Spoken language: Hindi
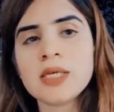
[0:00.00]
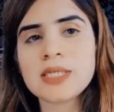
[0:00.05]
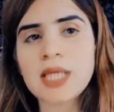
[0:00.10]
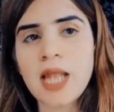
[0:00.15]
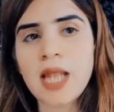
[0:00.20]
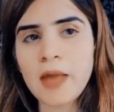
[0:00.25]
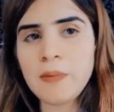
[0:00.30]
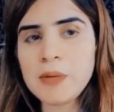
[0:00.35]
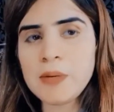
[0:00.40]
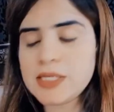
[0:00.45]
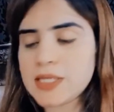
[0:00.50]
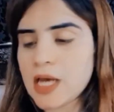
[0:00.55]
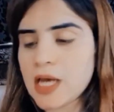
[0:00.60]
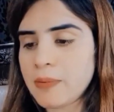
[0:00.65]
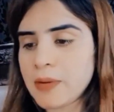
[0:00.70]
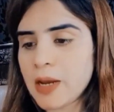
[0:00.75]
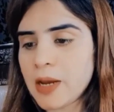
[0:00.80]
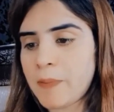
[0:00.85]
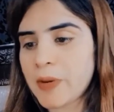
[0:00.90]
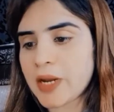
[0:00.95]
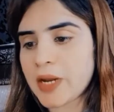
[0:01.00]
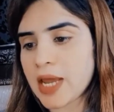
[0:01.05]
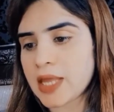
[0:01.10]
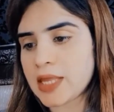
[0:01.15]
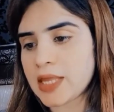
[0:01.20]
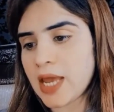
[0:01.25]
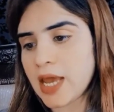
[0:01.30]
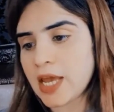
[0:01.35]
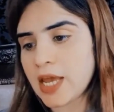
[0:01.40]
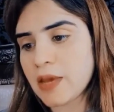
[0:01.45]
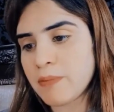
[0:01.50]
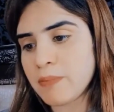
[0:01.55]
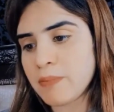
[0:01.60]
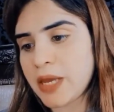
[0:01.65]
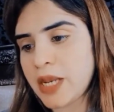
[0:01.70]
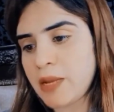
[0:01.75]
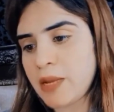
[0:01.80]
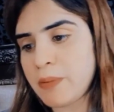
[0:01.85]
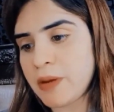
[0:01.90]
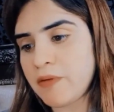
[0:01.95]
सलाल बिन साहब यहाँ पर कहते हैं कि
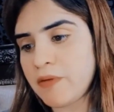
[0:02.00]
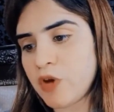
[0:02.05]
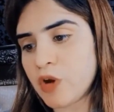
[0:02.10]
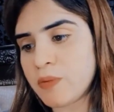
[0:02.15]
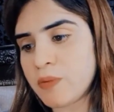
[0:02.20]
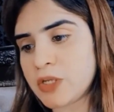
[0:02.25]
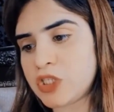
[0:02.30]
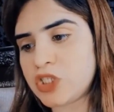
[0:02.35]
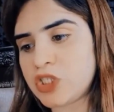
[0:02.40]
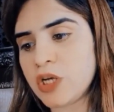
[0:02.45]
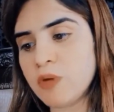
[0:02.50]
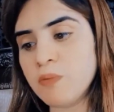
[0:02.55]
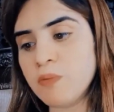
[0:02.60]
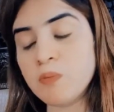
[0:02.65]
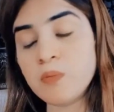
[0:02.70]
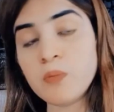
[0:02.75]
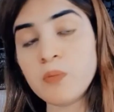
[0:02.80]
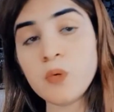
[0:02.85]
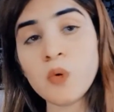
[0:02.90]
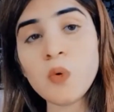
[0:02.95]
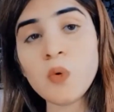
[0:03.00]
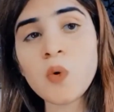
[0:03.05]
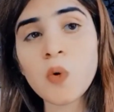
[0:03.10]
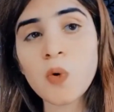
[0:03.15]
मेरी बीवी और बच्चे मुंह